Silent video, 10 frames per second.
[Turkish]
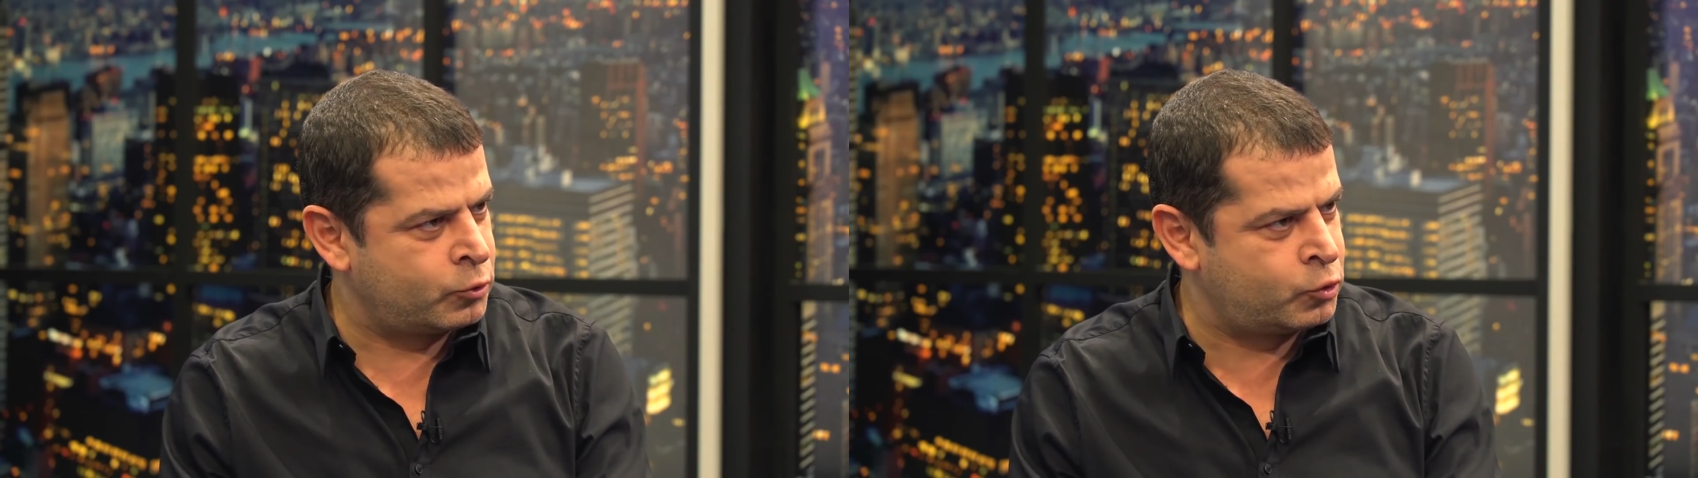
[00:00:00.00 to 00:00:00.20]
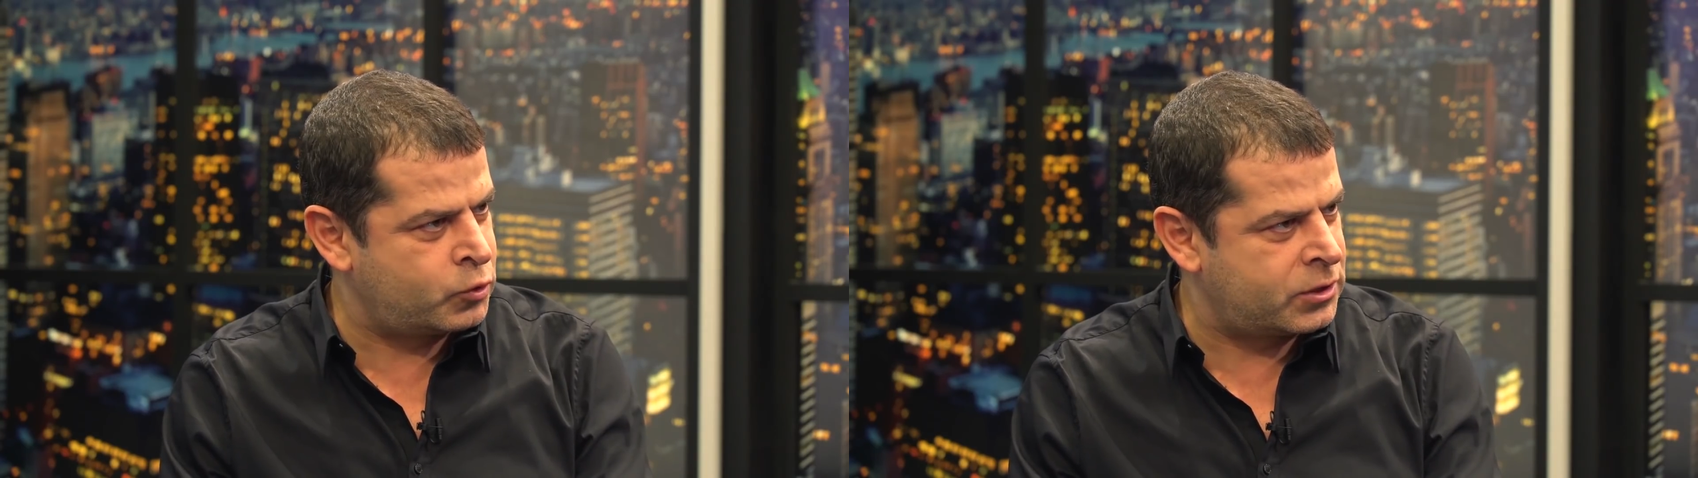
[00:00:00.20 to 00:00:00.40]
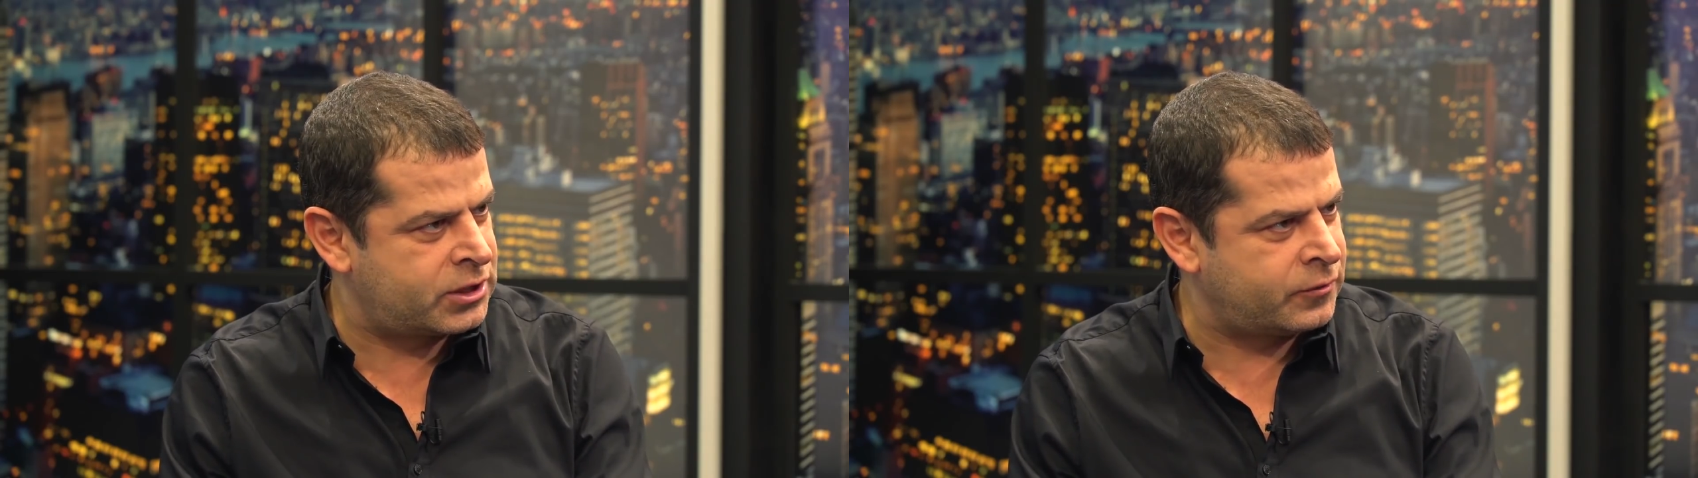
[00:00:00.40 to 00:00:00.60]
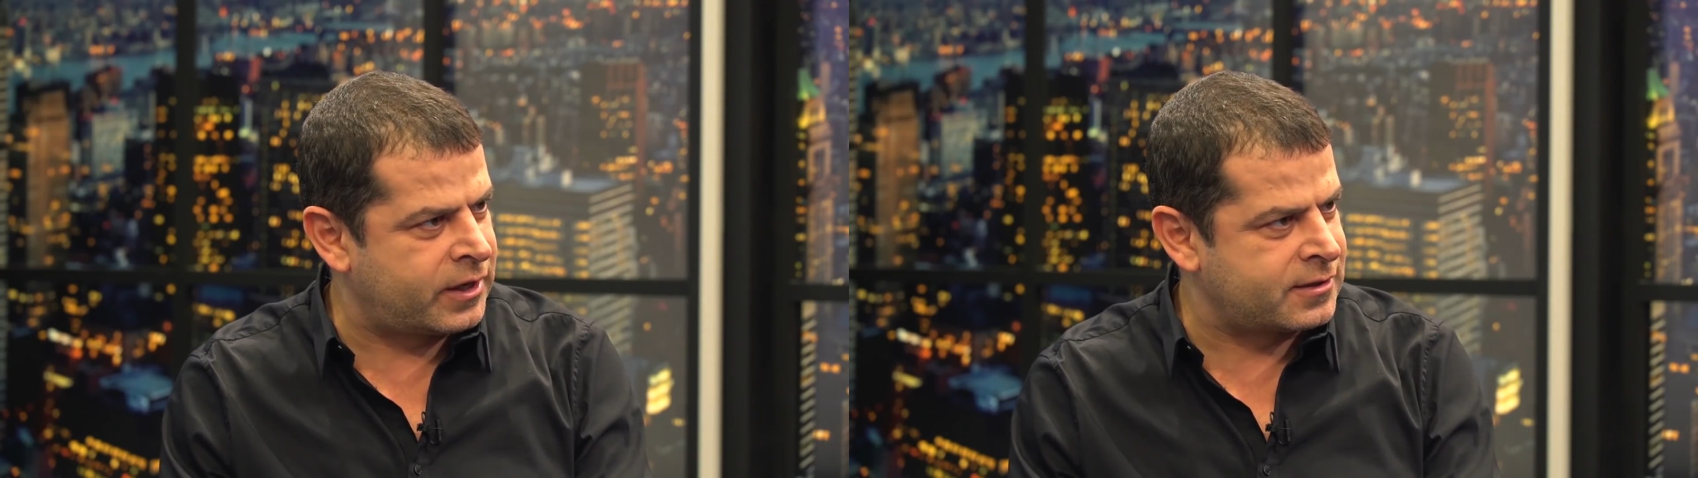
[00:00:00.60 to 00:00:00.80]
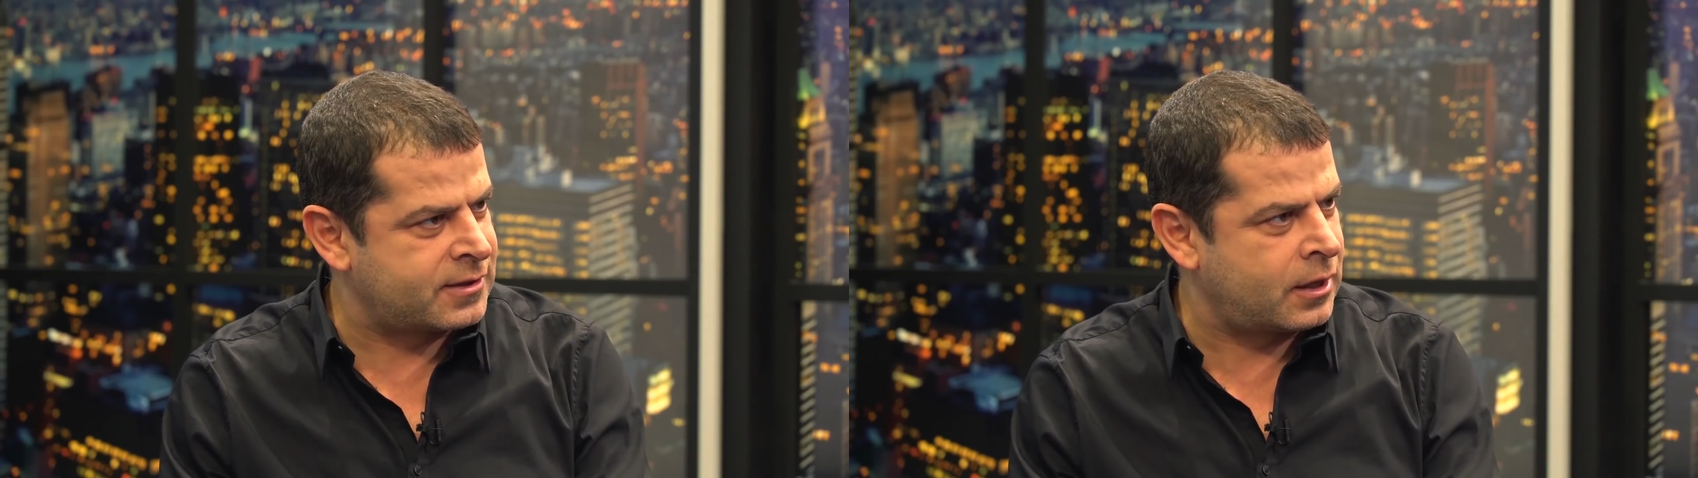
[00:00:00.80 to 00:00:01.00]
30 kişi
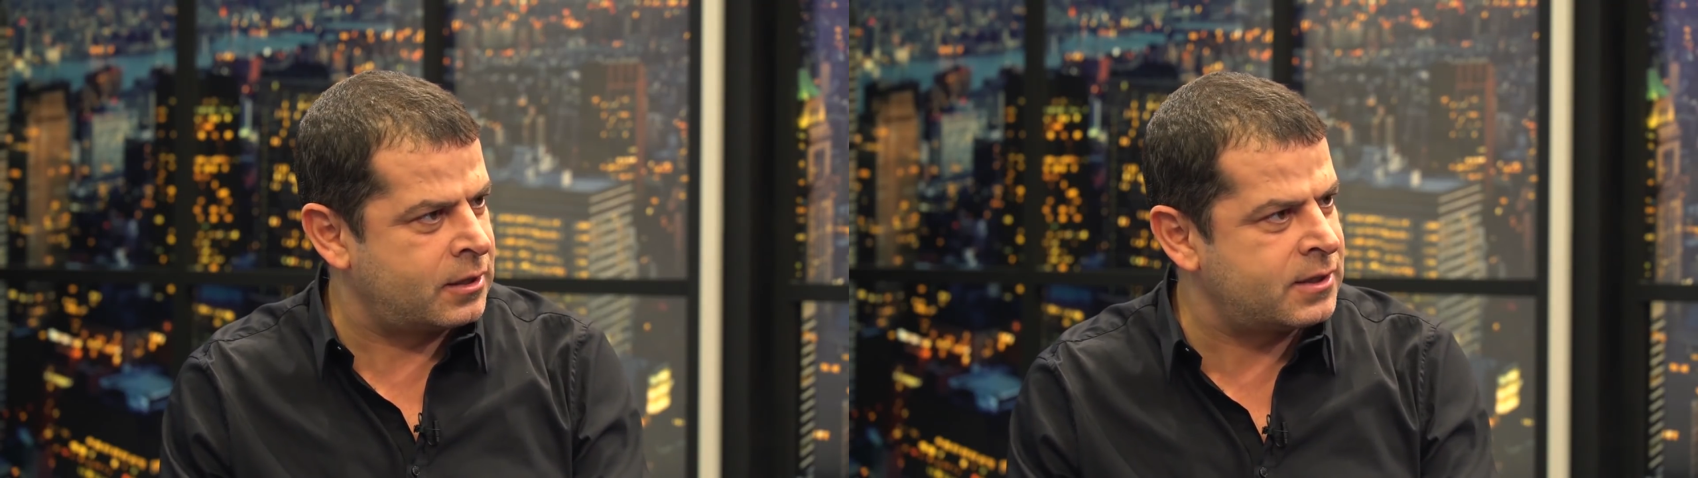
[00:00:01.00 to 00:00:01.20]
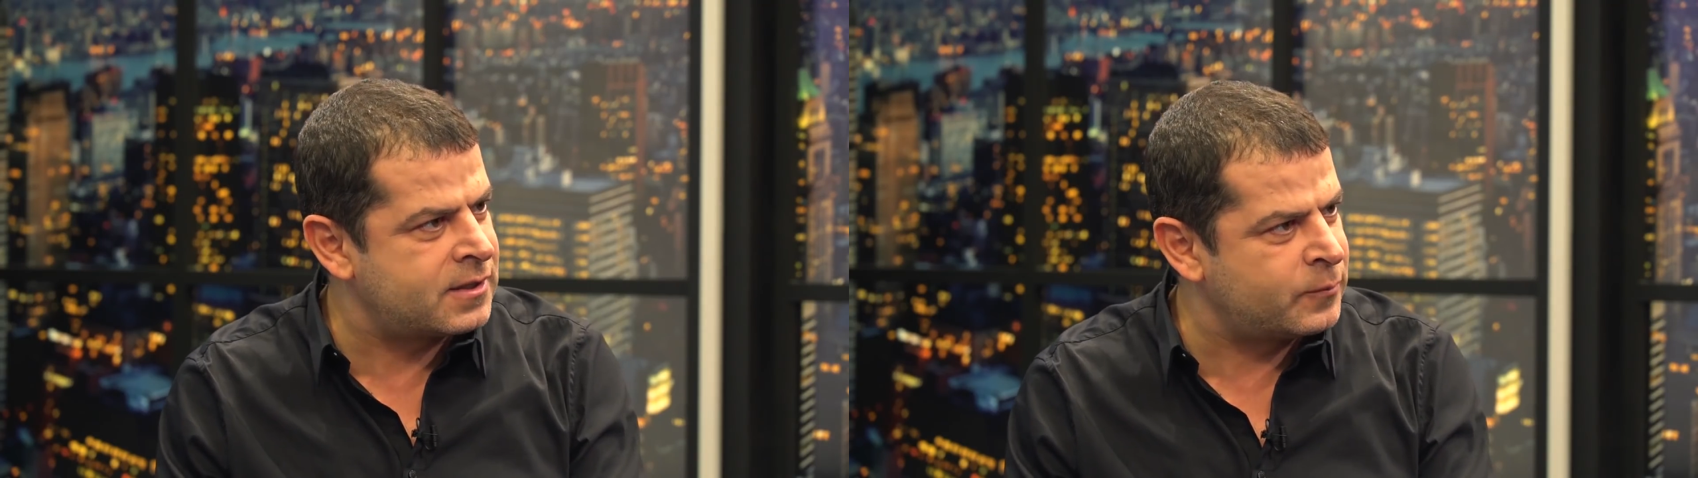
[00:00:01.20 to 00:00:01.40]
vardı. Sahneye